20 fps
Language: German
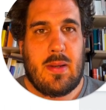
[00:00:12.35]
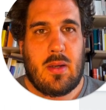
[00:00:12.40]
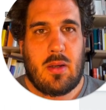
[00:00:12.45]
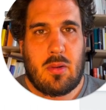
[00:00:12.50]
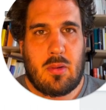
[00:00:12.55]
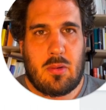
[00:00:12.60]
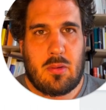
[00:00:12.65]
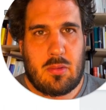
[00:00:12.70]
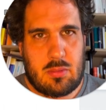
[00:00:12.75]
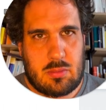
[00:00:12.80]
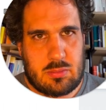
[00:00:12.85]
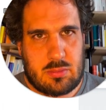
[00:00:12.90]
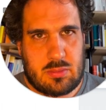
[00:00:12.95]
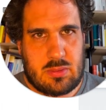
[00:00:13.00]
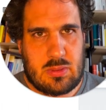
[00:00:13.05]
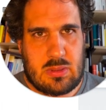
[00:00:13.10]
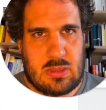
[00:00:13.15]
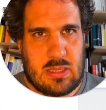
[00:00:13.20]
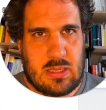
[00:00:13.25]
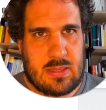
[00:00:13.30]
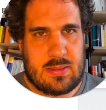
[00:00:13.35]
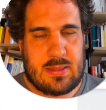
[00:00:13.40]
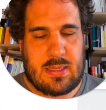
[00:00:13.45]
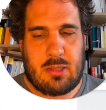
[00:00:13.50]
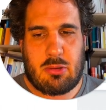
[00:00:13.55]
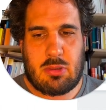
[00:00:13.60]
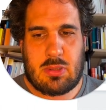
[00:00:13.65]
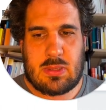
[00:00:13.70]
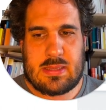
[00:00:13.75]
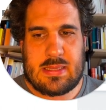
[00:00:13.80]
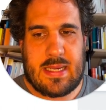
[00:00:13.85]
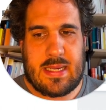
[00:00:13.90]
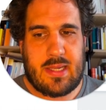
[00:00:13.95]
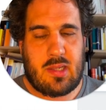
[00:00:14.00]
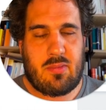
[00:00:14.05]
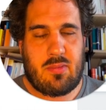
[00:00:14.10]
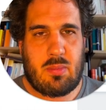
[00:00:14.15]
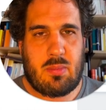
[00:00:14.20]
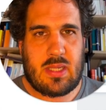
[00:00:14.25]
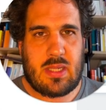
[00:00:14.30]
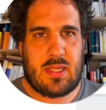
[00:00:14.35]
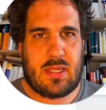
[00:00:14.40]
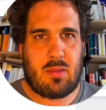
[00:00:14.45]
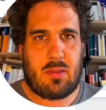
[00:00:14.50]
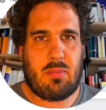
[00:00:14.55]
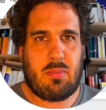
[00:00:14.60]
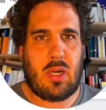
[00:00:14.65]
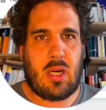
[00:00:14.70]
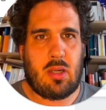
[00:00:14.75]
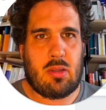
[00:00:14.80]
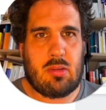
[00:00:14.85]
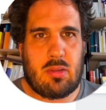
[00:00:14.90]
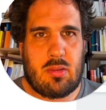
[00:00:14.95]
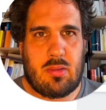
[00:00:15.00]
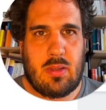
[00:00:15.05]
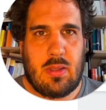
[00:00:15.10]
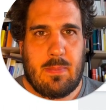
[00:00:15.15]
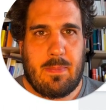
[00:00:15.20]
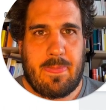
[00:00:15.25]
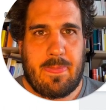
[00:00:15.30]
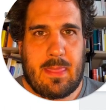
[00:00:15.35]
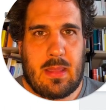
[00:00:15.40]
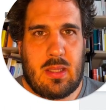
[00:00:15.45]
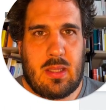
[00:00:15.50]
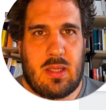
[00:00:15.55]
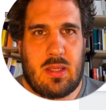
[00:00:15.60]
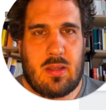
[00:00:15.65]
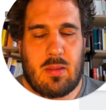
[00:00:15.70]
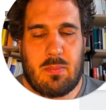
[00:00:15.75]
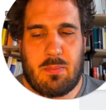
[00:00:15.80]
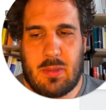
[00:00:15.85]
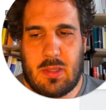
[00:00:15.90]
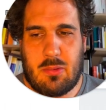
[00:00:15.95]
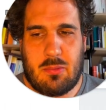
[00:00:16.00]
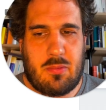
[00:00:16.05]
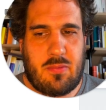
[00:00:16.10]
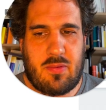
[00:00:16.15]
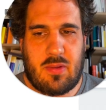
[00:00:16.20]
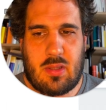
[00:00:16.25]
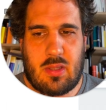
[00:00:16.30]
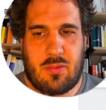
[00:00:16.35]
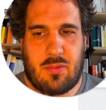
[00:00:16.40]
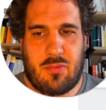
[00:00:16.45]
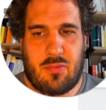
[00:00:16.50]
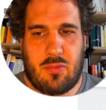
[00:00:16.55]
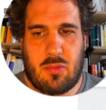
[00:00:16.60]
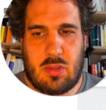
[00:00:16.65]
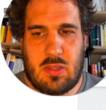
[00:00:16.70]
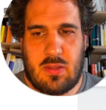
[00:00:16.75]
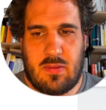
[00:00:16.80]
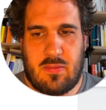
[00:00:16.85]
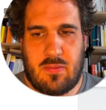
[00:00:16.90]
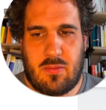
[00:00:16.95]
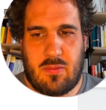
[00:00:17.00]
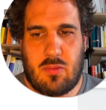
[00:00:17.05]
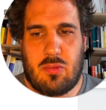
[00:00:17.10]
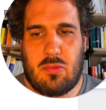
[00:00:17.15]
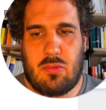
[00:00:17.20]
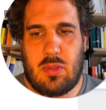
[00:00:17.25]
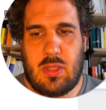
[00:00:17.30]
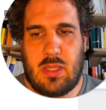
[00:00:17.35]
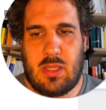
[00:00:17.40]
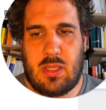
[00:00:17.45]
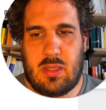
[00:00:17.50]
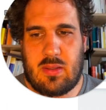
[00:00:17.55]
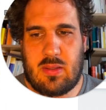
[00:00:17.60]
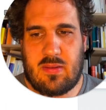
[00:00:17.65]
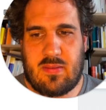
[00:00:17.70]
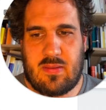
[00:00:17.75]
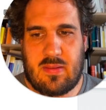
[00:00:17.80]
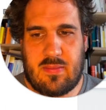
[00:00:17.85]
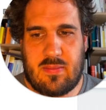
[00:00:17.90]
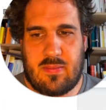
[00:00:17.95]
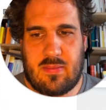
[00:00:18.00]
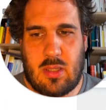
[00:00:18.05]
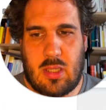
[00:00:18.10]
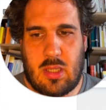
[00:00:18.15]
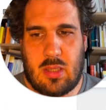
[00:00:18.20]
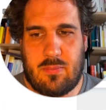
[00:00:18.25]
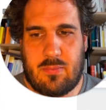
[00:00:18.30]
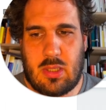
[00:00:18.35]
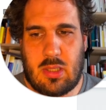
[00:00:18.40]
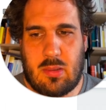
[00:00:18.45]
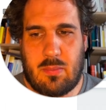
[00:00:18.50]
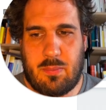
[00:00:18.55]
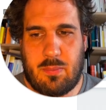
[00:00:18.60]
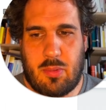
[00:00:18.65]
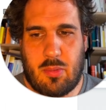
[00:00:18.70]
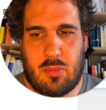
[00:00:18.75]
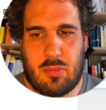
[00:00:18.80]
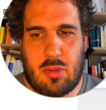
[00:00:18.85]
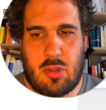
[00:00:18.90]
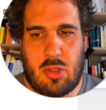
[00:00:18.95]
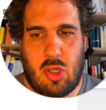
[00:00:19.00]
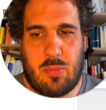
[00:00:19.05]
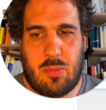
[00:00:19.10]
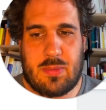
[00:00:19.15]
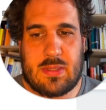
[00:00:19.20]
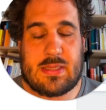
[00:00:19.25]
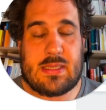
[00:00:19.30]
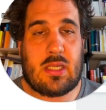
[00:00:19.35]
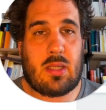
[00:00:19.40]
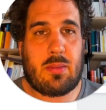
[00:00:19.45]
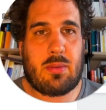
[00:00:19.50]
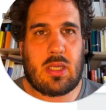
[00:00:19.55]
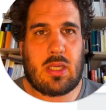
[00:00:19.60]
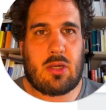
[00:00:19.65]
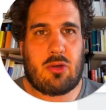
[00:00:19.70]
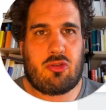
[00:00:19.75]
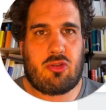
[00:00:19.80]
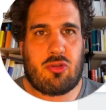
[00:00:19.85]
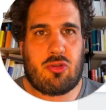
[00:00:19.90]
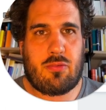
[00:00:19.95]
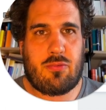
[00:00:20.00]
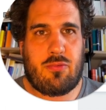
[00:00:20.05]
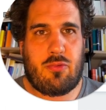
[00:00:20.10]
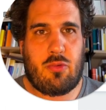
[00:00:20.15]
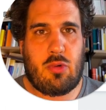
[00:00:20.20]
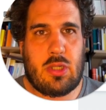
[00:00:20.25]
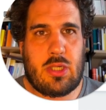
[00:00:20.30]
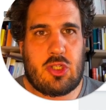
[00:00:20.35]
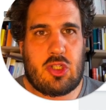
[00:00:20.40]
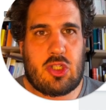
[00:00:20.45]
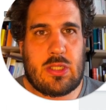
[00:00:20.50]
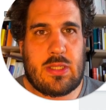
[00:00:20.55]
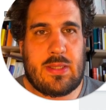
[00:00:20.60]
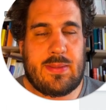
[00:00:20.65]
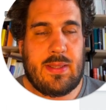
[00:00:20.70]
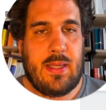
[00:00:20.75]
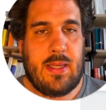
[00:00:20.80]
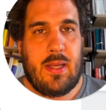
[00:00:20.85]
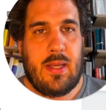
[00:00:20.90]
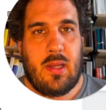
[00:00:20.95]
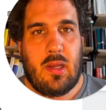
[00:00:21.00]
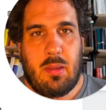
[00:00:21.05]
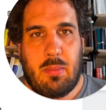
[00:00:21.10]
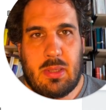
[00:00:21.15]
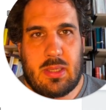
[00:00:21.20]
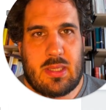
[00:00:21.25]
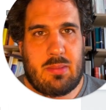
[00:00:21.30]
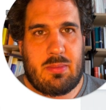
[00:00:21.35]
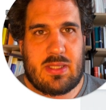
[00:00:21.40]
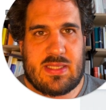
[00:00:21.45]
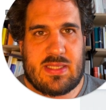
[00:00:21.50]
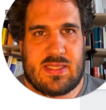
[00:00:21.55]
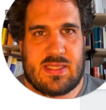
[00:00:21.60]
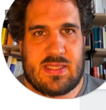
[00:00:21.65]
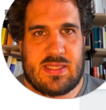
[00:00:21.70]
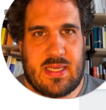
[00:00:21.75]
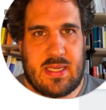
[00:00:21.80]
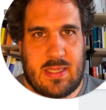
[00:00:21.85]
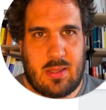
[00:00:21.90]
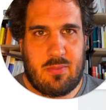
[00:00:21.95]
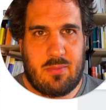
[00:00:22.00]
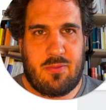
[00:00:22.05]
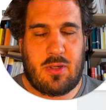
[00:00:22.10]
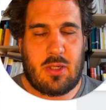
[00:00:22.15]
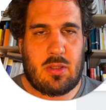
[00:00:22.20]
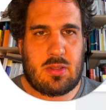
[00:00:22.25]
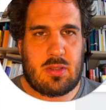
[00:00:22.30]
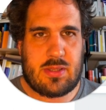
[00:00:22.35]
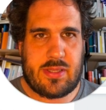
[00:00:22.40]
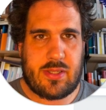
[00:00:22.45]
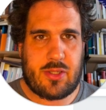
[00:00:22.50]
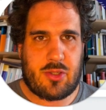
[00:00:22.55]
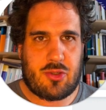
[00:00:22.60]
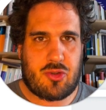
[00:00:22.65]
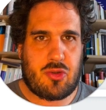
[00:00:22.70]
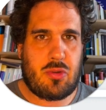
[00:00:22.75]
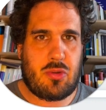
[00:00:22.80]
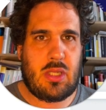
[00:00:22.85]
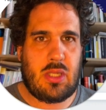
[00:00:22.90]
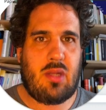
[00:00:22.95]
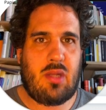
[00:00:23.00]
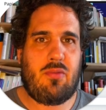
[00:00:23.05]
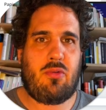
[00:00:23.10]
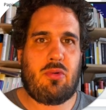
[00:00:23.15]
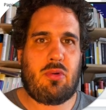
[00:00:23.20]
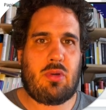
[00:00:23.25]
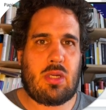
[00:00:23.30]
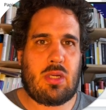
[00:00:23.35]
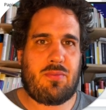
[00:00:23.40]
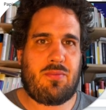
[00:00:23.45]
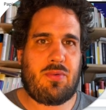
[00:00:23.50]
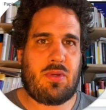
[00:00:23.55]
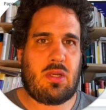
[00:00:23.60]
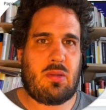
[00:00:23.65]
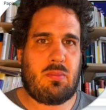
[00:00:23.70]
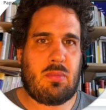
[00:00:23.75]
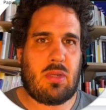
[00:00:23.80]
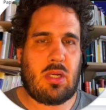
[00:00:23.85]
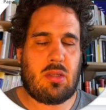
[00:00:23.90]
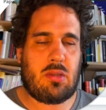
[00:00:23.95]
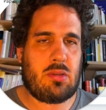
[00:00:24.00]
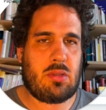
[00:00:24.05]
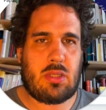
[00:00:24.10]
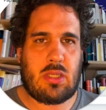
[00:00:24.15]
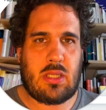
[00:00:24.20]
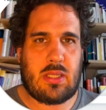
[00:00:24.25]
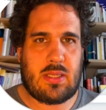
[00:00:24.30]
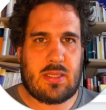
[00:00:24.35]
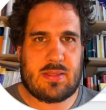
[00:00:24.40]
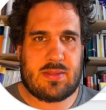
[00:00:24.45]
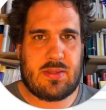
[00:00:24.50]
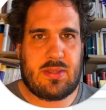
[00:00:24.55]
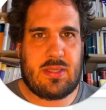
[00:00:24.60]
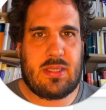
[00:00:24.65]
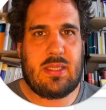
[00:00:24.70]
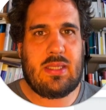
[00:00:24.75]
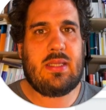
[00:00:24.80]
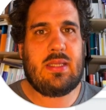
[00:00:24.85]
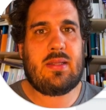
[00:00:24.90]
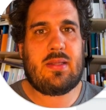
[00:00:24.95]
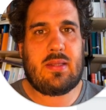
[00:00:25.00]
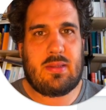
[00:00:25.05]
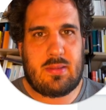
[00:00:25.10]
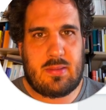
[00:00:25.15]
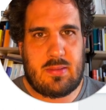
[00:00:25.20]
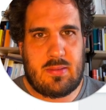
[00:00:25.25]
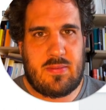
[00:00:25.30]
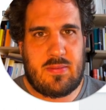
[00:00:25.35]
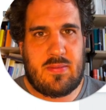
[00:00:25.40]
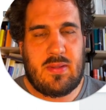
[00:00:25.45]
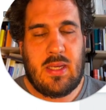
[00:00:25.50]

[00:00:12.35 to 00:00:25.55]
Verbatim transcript: und dann auch zeigen, wie man eine macht. Ich benutze dafür dieses Tool hier, das heißt canva.com, das habe ich auch schon vorgestellt, mit dem man sehr einfach, sehr schöne Infografiken machen kann. Also die Idee ist,